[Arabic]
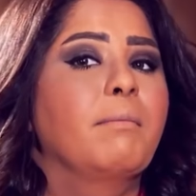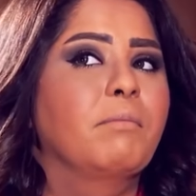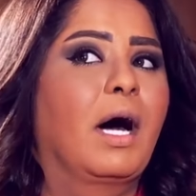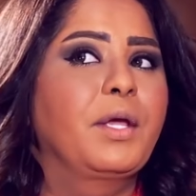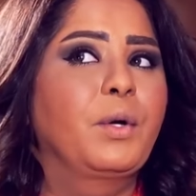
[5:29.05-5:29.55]

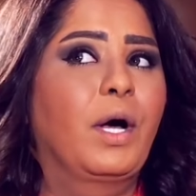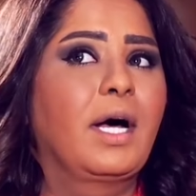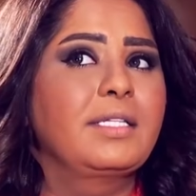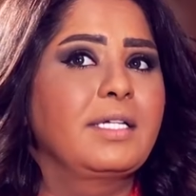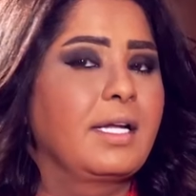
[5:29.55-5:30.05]
ما
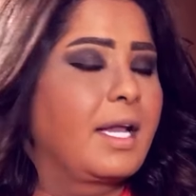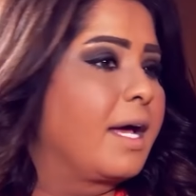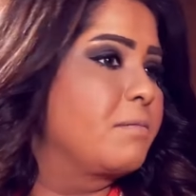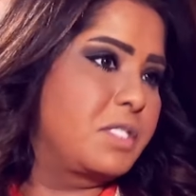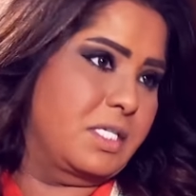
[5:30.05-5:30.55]
يعادل
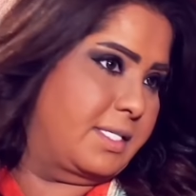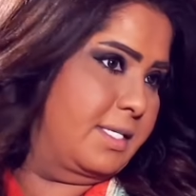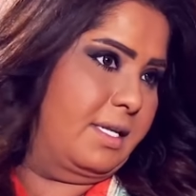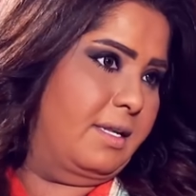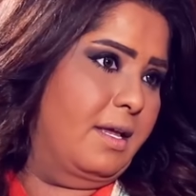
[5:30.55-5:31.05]
الخمس
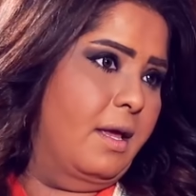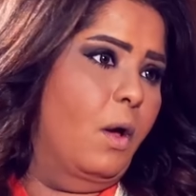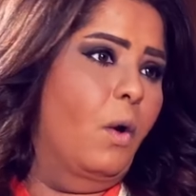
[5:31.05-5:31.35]
سنين صحيح.